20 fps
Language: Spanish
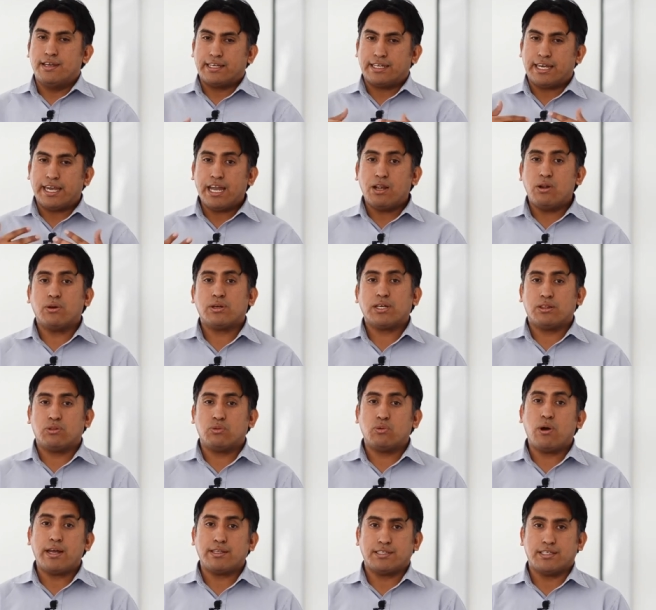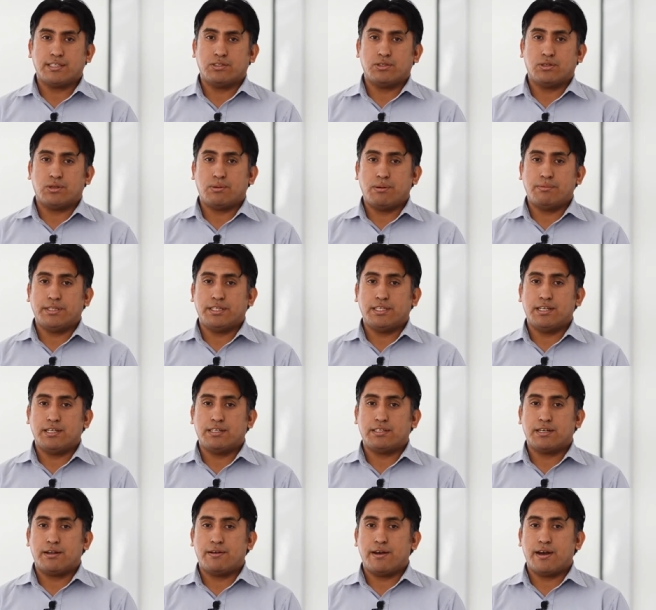qué es lo que tú haces normalmente en
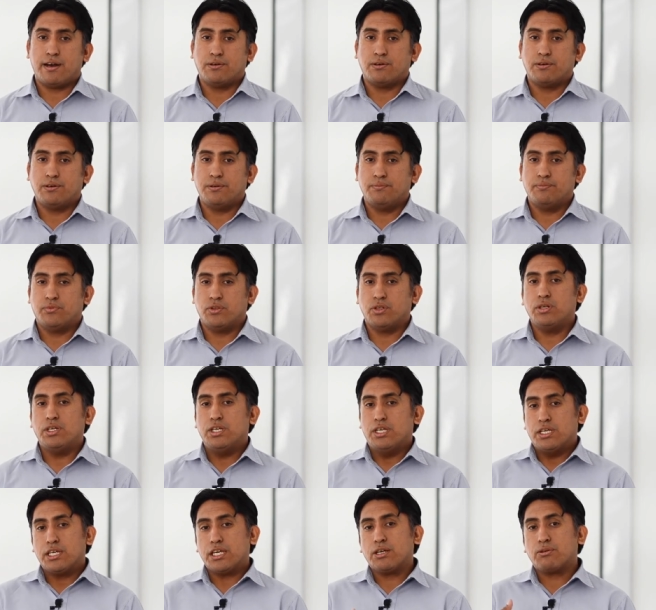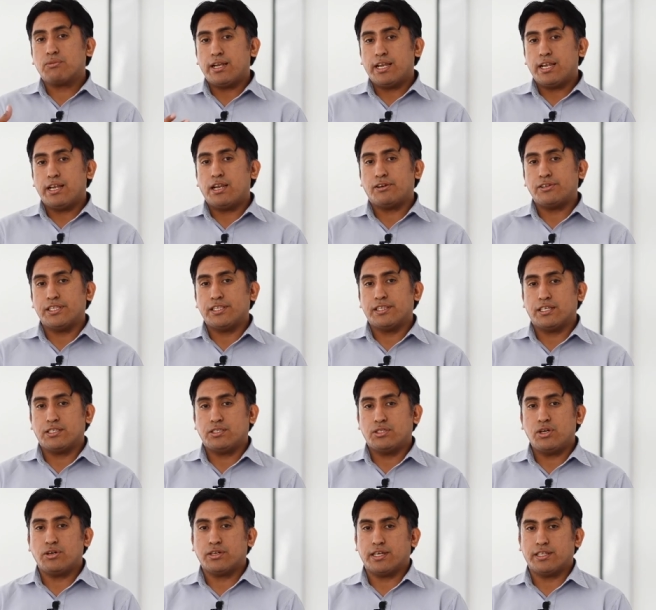el trabajo ¿no? y cuál es la
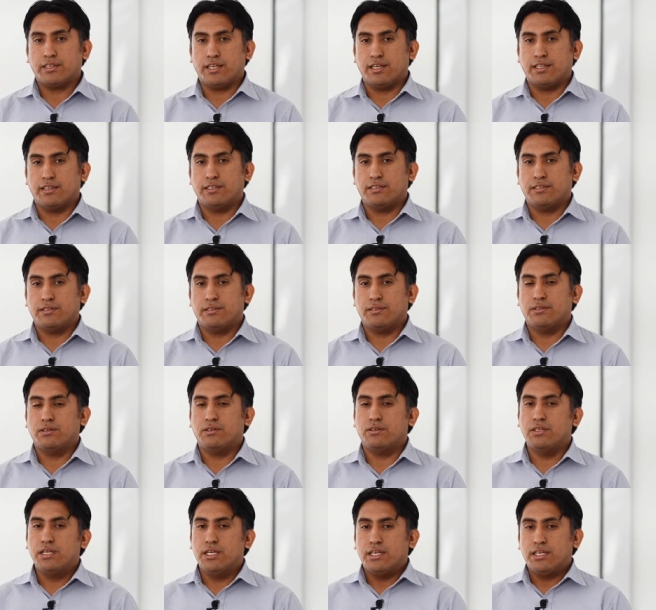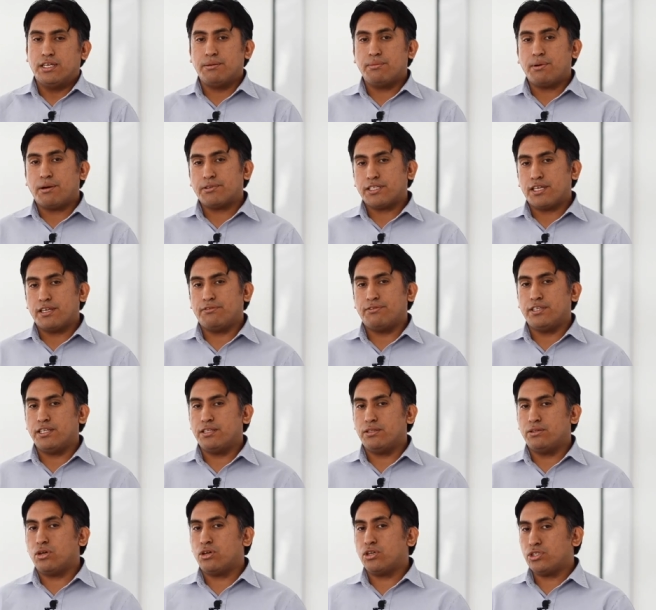orientación que tienes y vamos a
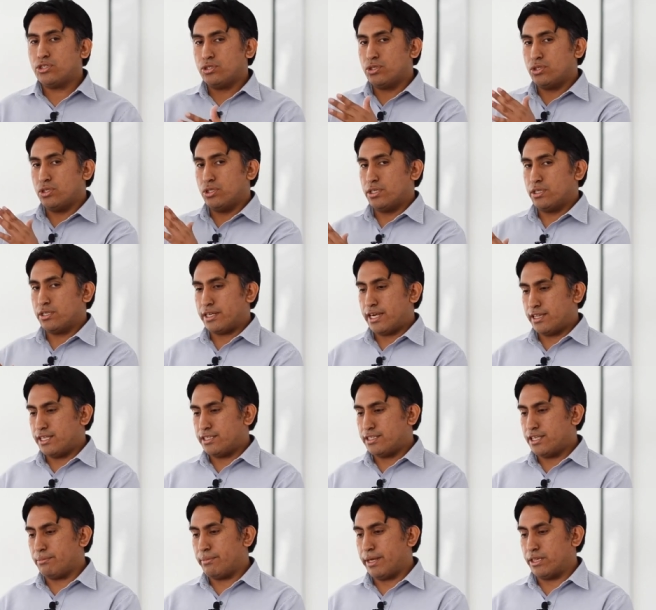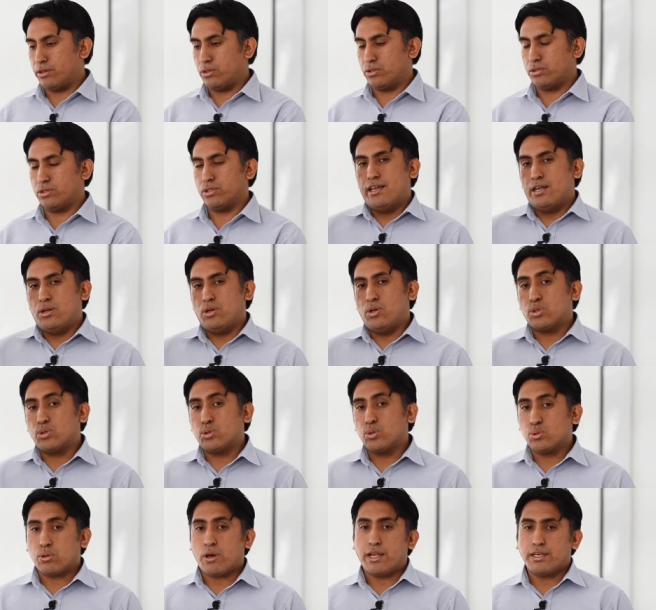definir dos grandes segmentos,
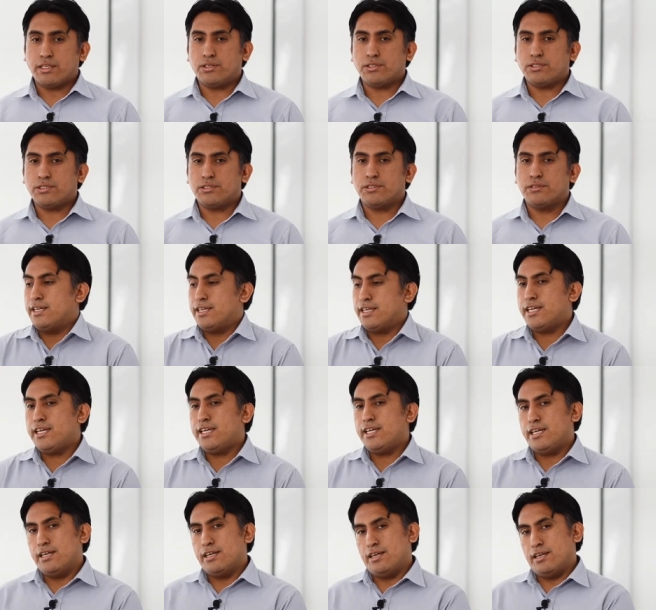los usuarios y